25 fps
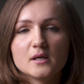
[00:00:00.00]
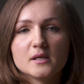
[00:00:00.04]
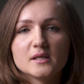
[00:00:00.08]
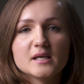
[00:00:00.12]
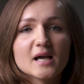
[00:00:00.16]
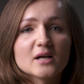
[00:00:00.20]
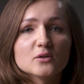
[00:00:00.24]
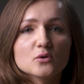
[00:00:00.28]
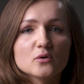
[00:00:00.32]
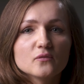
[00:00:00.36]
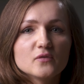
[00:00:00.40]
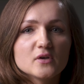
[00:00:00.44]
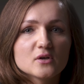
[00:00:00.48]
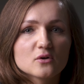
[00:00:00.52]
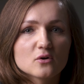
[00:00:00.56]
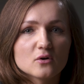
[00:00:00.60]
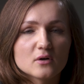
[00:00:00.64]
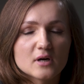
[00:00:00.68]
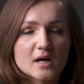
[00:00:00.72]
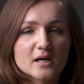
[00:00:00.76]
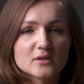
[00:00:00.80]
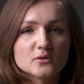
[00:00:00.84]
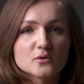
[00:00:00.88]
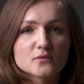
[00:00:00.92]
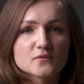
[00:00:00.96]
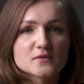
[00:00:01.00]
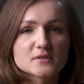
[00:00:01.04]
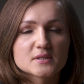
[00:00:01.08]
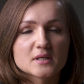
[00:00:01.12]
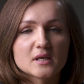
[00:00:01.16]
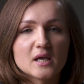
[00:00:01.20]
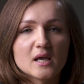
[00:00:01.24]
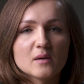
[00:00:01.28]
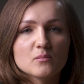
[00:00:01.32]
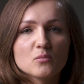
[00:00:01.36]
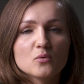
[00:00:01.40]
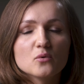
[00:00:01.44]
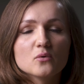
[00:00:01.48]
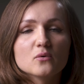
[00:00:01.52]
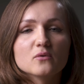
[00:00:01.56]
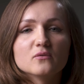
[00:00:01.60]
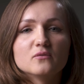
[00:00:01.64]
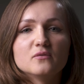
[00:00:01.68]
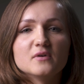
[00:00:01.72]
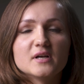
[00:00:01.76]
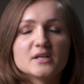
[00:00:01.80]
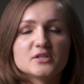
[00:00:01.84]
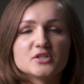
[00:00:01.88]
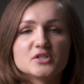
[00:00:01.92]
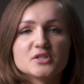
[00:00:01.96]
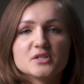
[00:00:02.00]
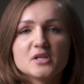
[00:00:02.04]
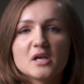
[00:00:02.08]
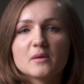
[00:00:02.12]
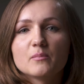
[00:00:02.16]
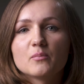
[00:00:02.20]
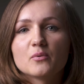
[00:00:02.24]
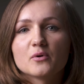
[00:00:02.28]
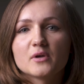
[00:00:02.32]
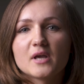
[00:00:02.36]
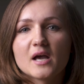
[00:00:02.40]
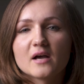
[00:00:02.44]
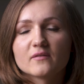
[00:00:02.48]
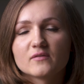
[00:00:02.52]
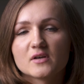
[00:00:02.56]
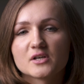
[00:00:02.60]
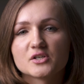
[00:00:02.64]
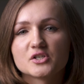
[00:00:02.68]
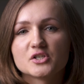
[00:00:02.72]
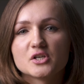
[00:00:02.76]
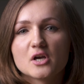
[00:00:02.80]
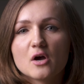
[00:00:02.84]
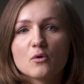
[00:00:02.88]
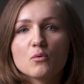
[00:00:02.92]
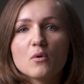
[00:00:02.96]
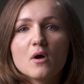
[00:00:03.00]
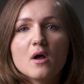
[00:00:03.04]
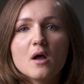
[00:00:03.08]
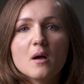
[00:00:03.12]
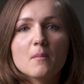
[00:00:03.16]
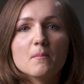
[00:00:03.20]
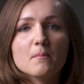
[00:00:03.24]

Janowi Kochanowskiemu we śnie pojawia się